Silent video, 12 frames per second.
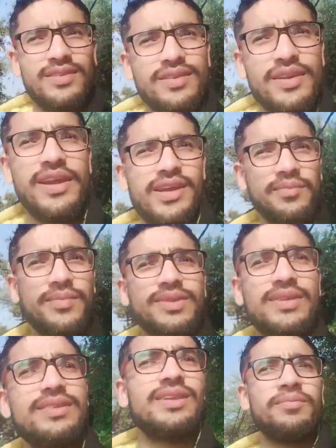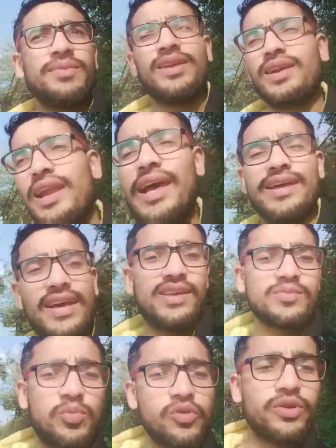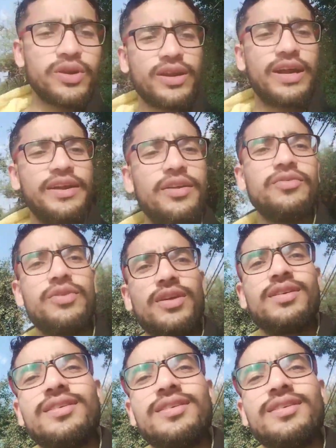नेम समथिंग लाइक एक्सप्लोर काइंड ऑफ थिंग